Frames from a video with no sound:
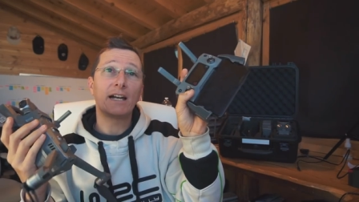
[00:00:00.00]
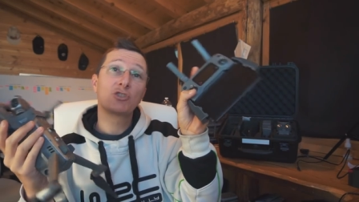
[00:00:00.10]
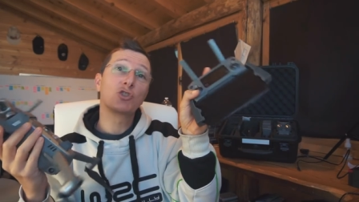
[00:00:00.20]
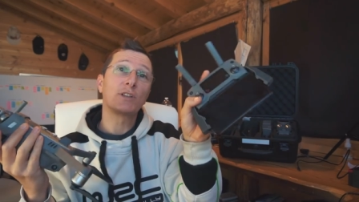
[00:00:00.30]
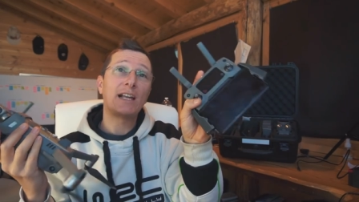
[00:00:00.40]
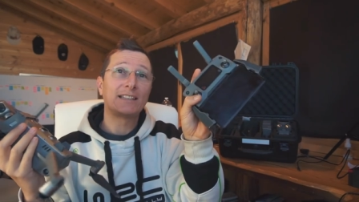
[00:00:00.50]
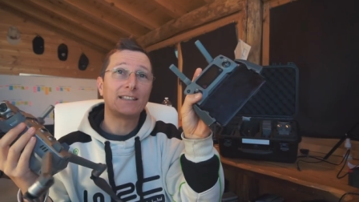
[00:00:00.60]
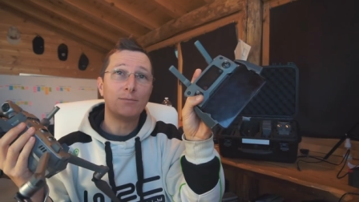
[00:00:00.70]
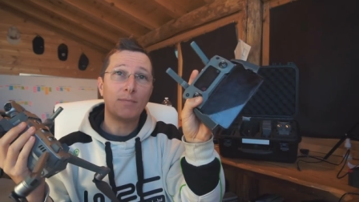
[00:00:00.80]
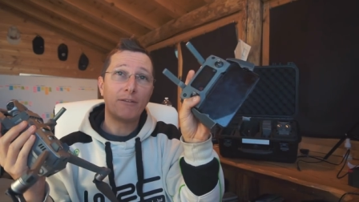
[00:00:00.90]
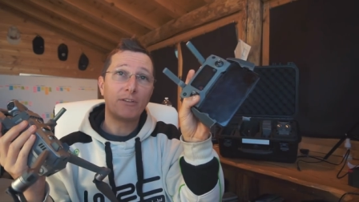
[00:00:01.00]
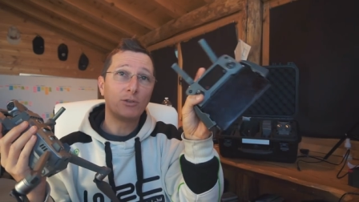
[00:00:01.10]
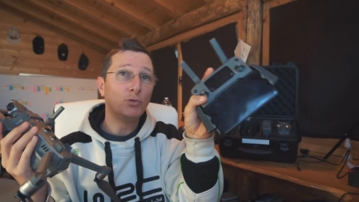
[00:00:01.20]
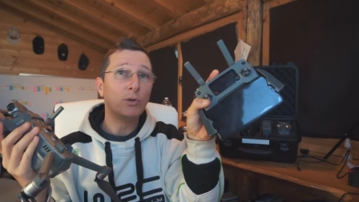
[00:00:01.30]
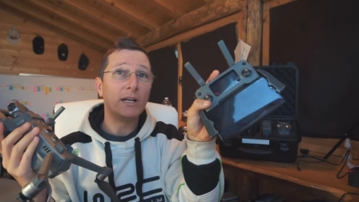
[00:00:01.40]
aggiornata del Mavic
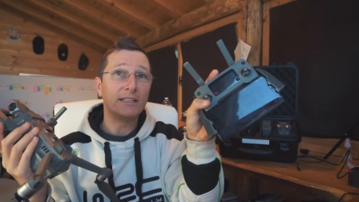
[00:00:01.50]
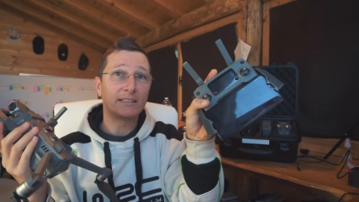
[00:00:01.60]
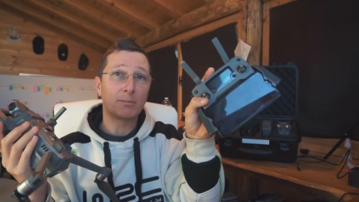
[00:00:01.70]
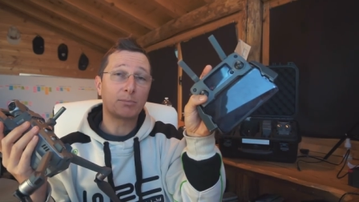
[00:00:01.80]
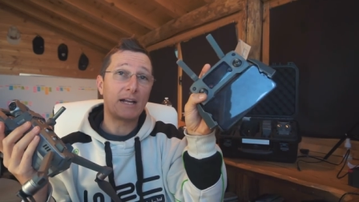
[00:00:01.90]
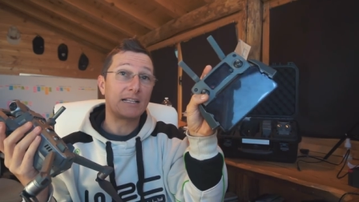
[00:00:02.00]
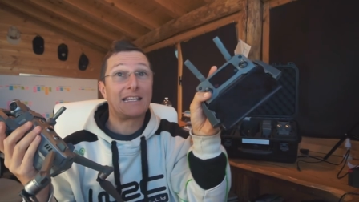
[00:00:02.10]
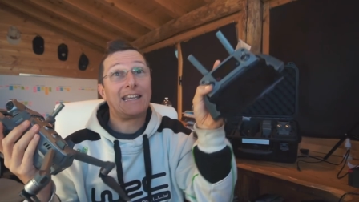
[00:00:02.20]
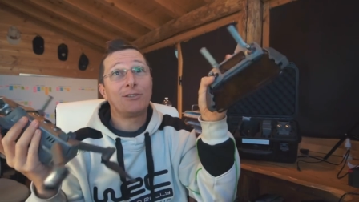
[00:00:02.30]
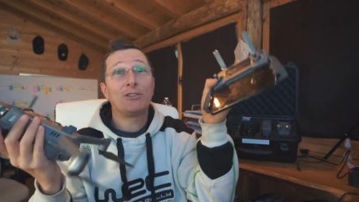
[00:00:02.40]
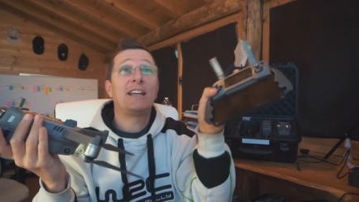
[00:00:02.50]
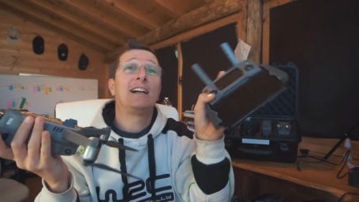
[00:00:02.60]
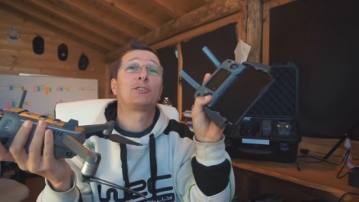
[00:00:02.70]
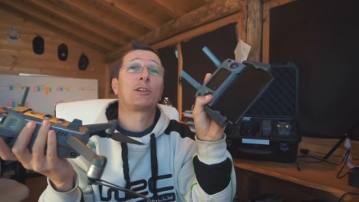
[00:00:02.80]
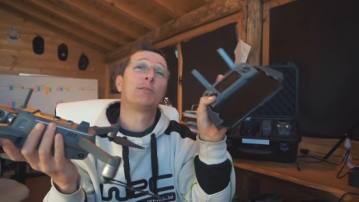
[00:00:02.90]
2 Enterprise, che non è
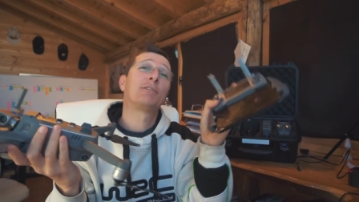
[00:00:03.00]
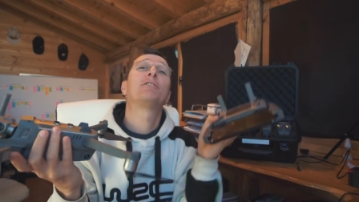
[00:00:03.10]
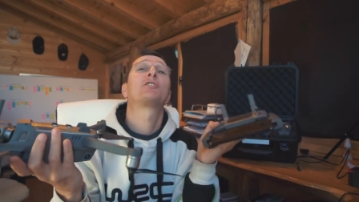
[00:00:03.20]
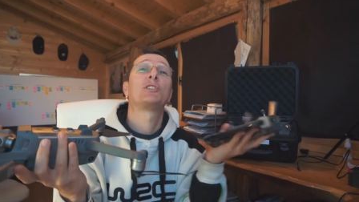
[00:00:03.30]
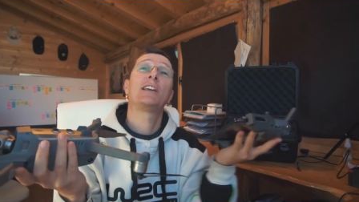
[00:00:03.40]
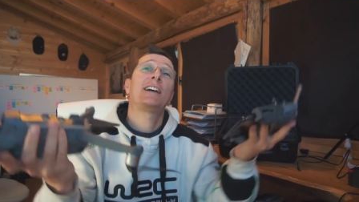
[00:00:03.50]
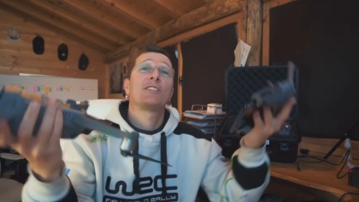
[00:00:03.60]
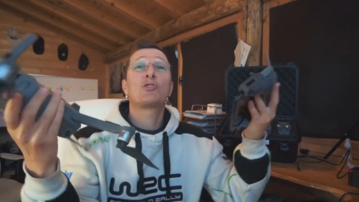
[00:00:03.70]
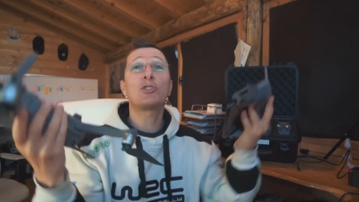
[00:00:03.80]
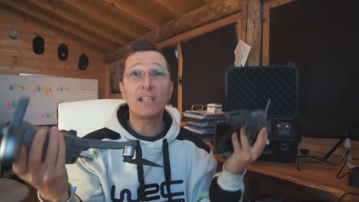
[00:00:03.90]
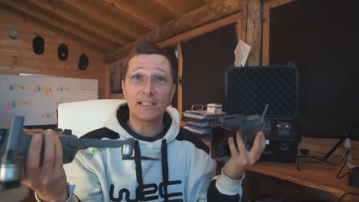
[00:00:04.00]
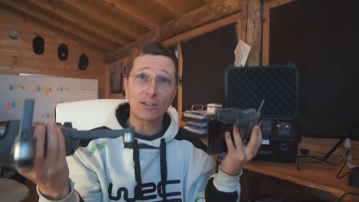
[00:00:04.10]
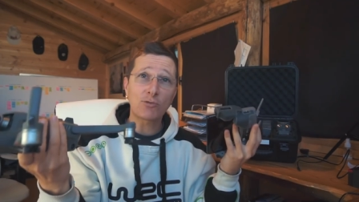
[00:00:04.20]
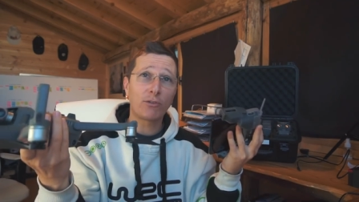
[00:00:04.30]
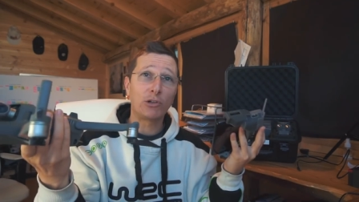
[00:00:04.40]
altro che una versione aggiornata a
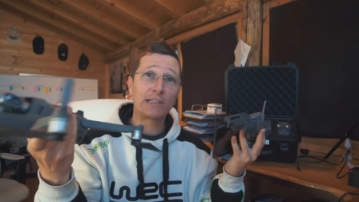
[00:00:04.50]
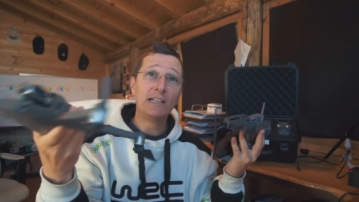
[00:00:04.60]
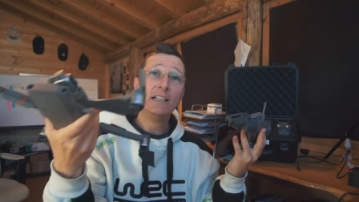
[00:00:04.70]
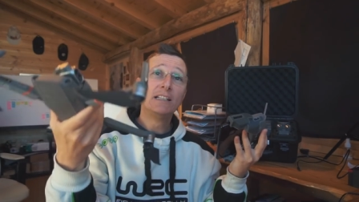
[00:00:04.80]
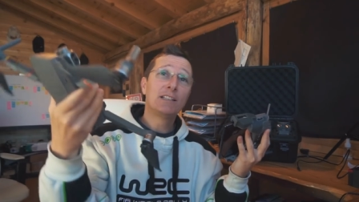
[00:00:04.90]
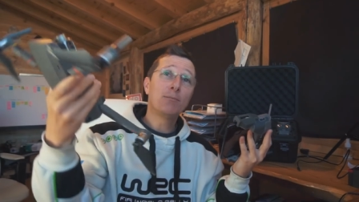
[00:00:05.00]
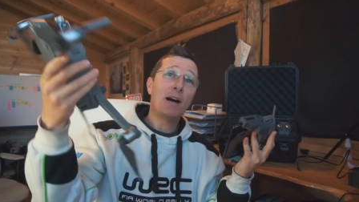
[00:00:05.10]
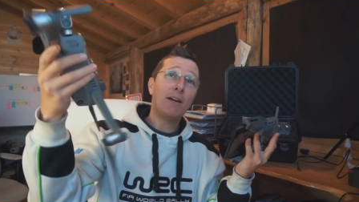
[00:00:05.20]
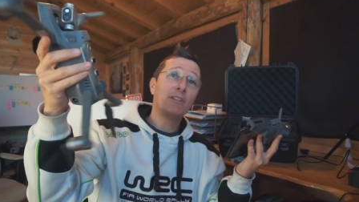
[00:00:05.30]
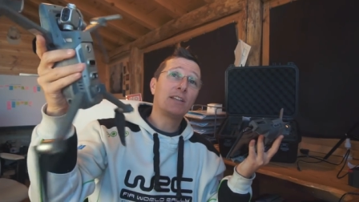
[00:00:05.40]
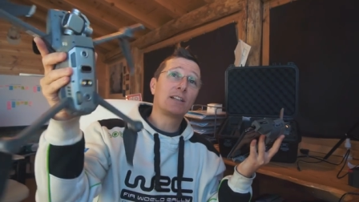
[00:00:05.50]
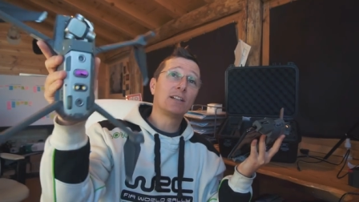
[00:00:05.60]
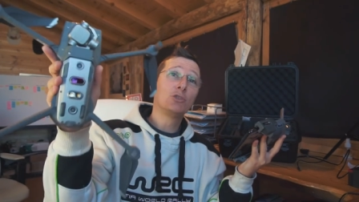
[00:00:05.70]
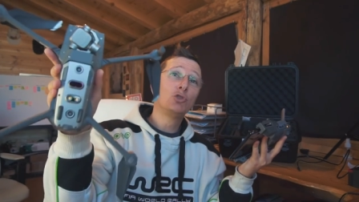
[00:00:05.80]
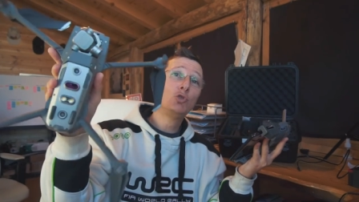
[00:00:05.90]
sua volta del
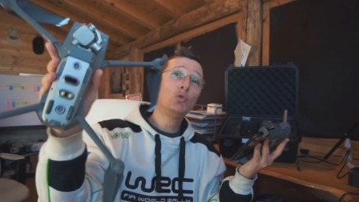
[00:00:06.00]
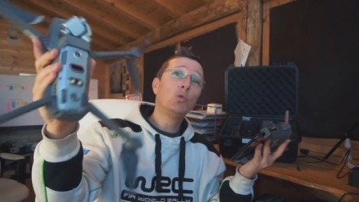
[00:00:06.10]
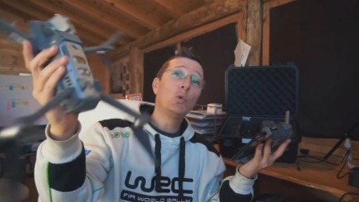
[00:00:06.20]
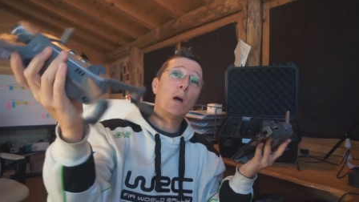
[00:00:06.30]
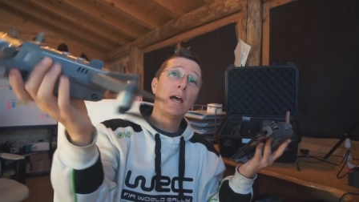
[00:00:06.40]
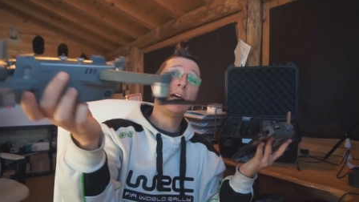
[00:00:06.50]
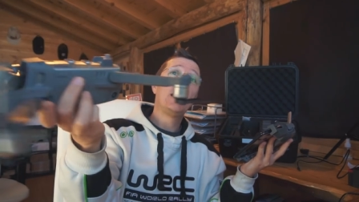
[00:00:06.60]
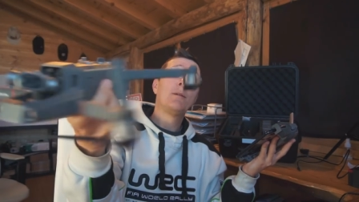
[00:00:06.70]
Mavic 2